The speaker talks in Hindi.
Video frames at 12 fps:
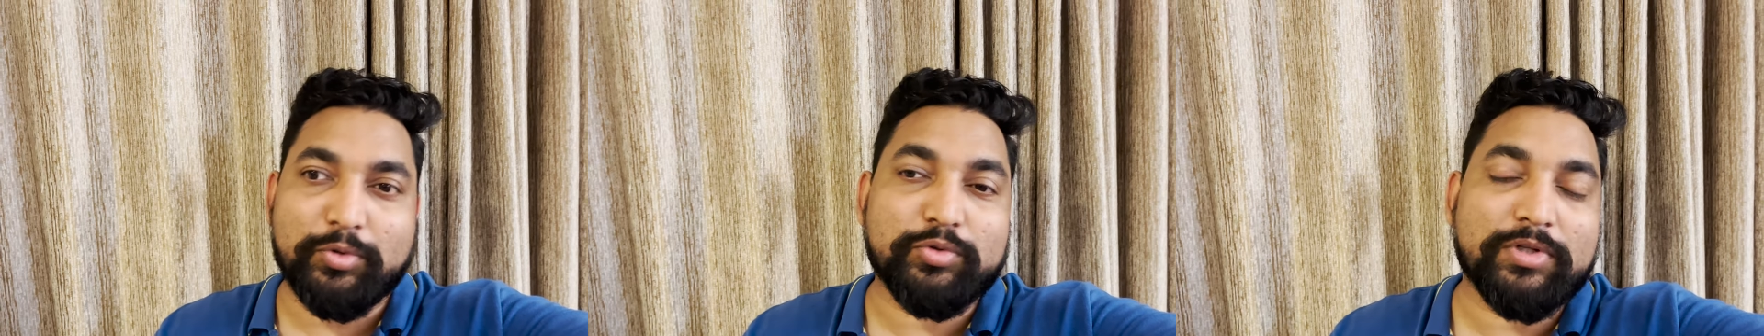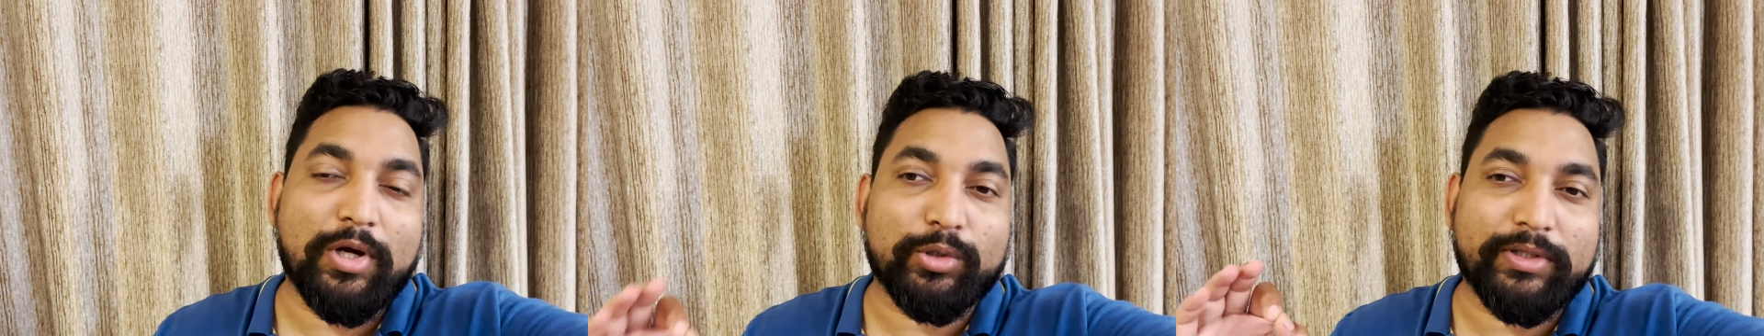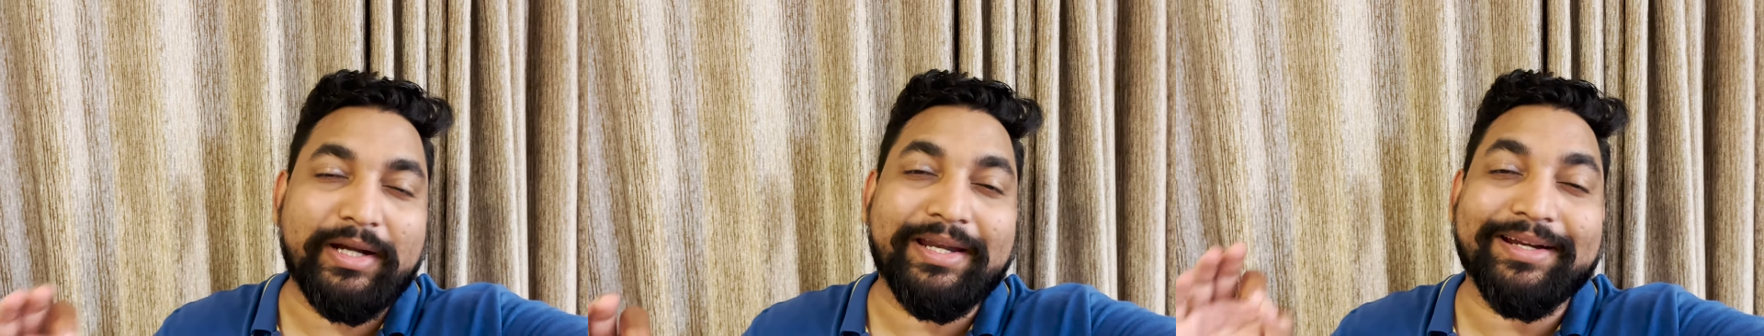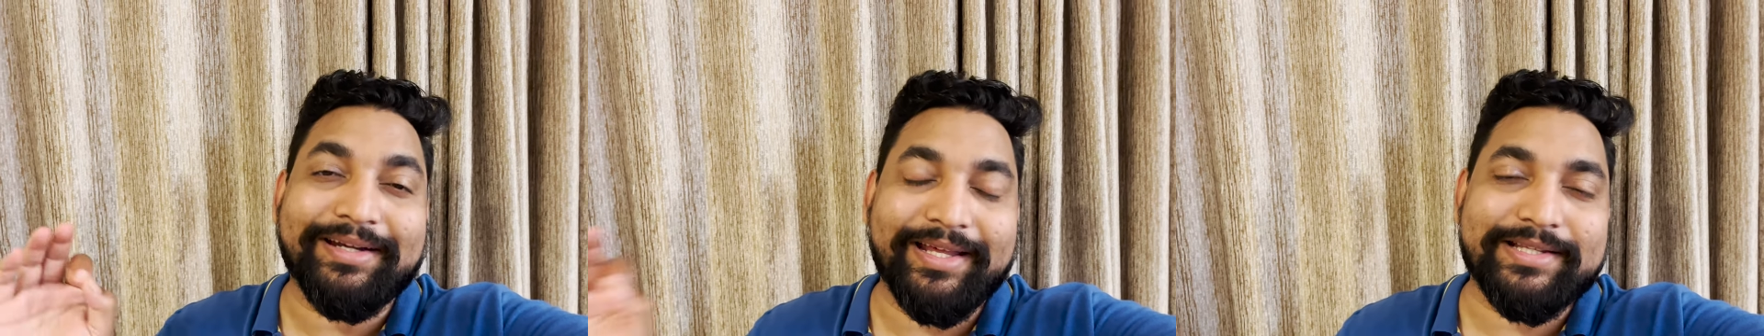जो उसका
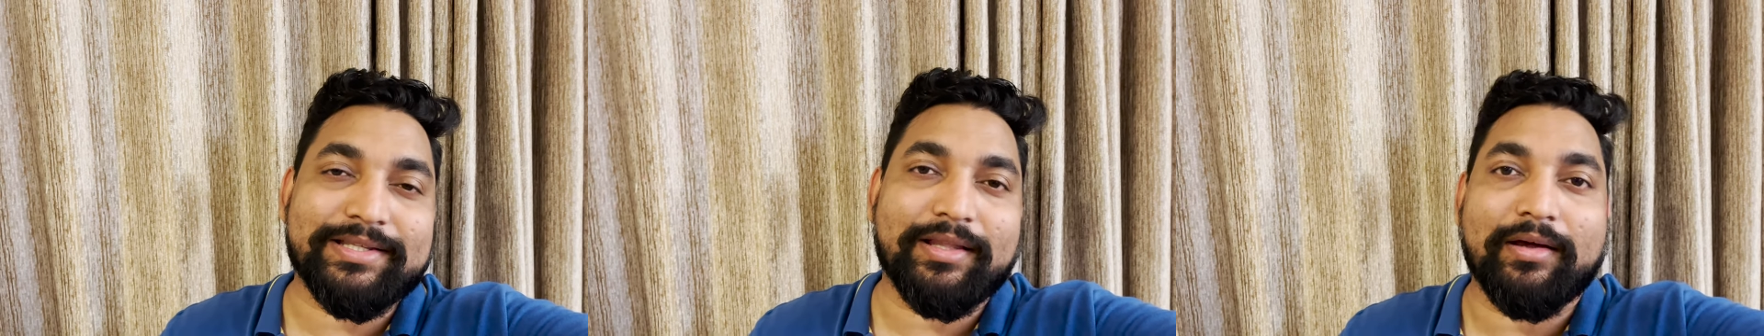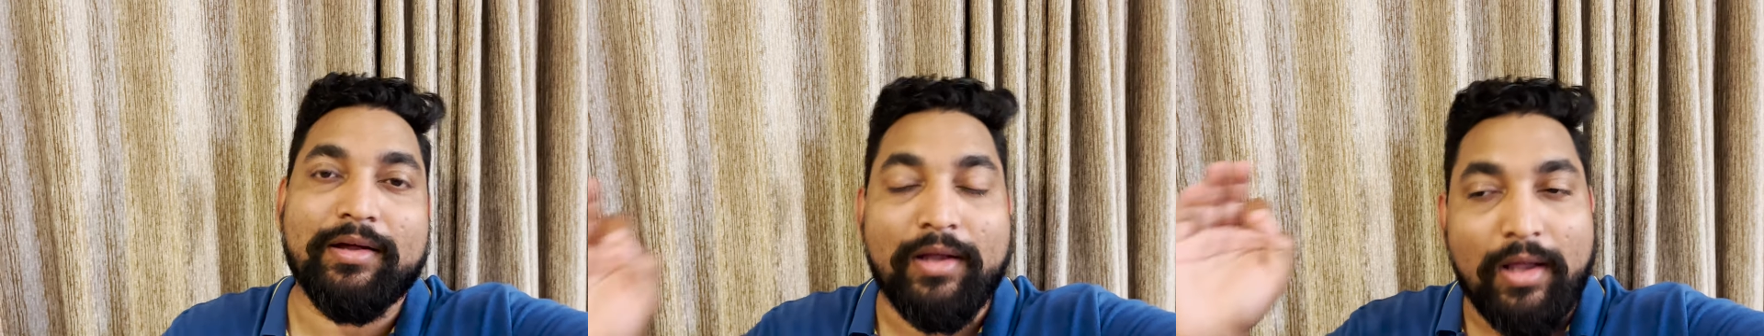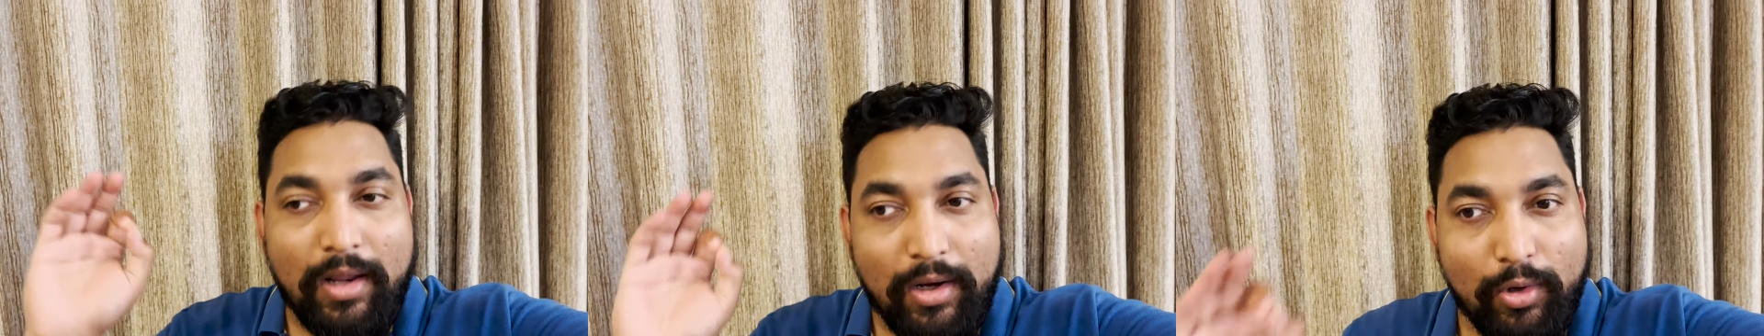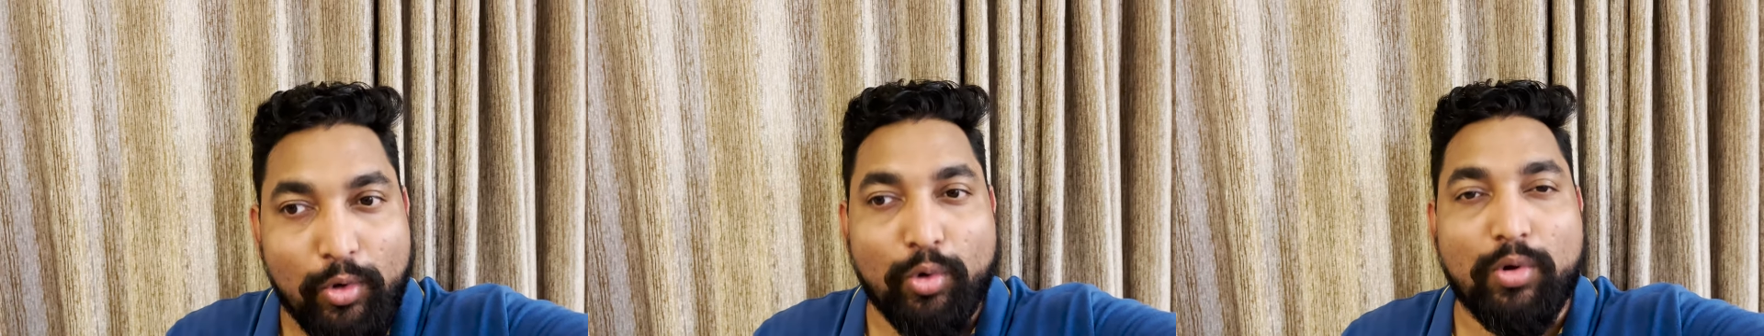ऑथेंटिक टेस्ट था
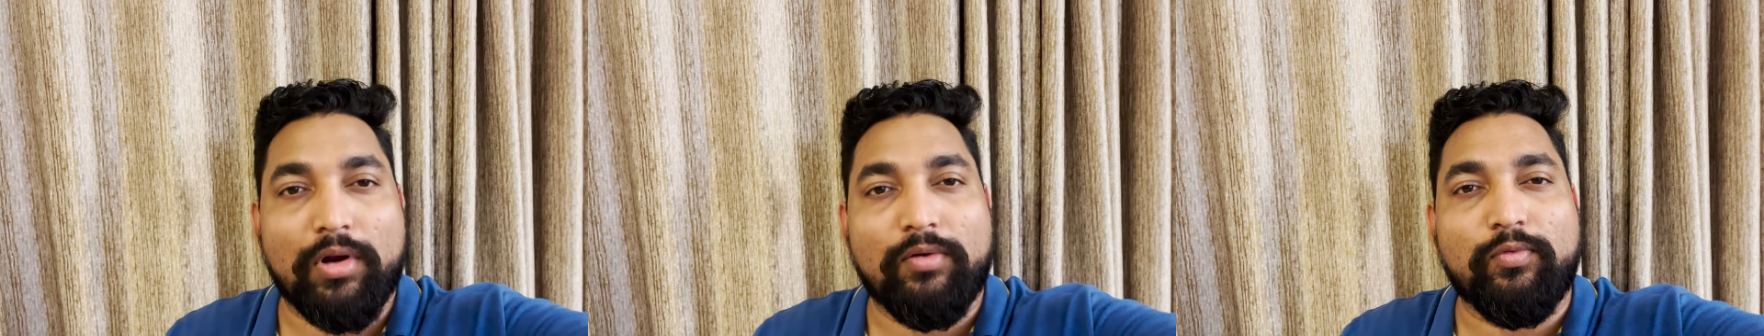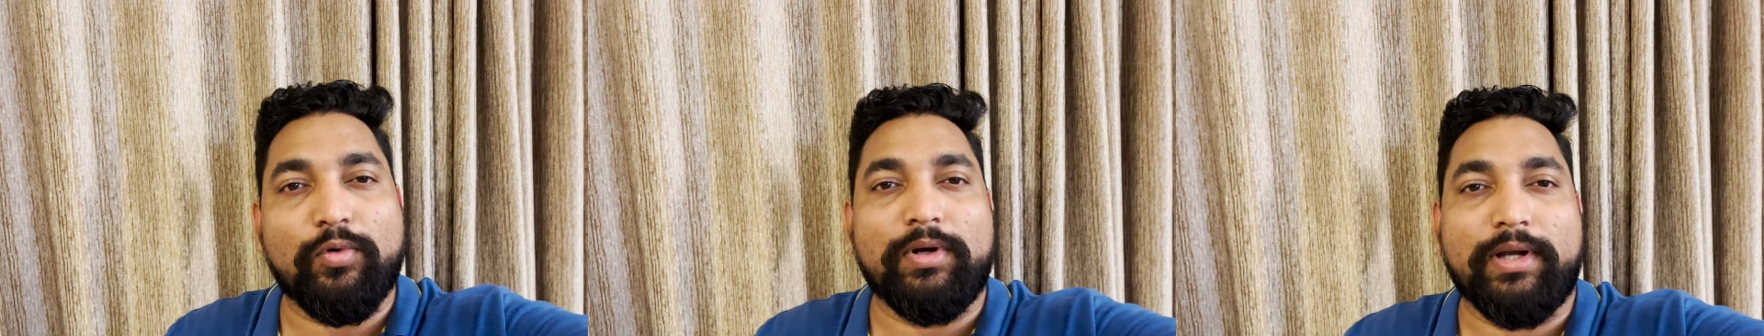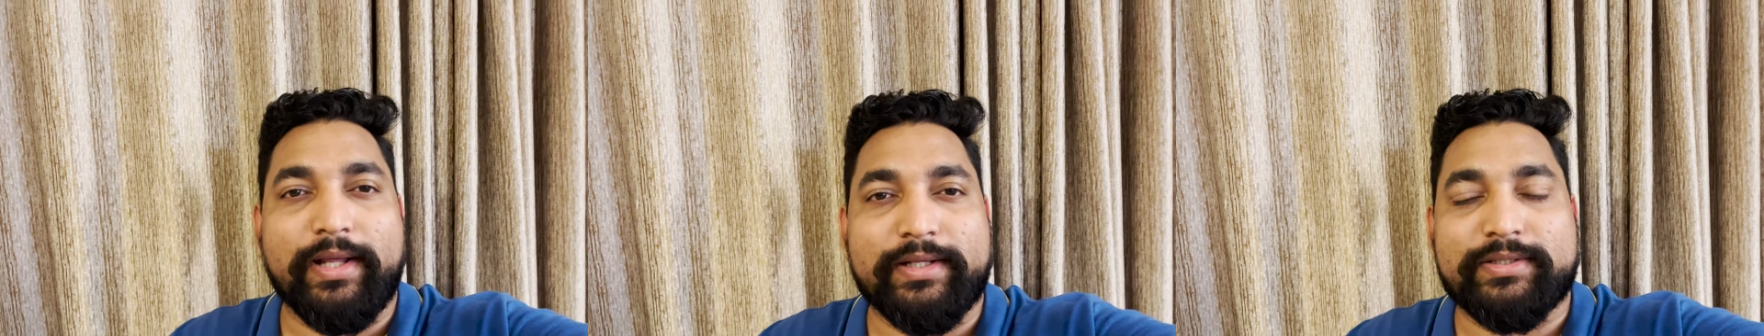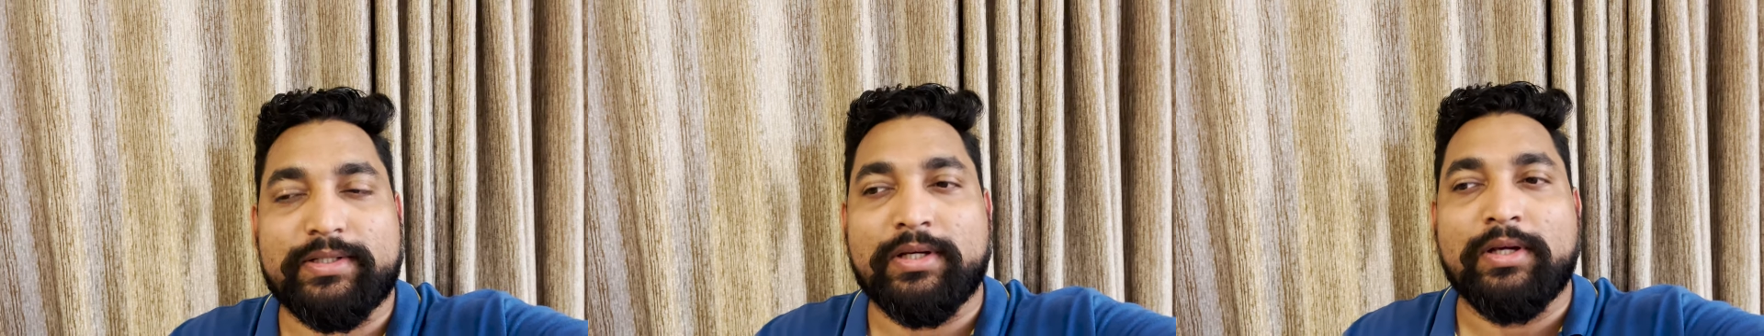लोकल फूड
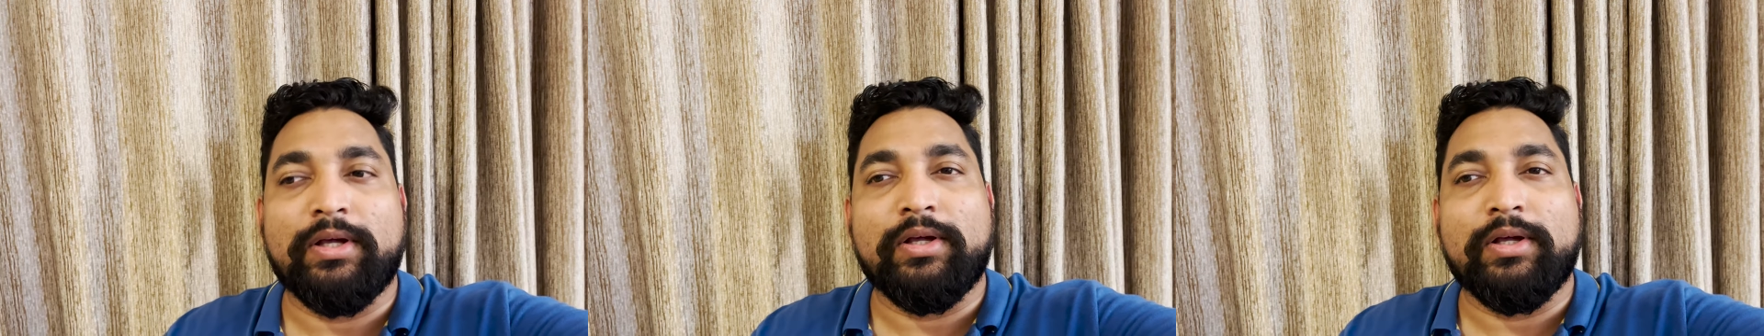टेस्ट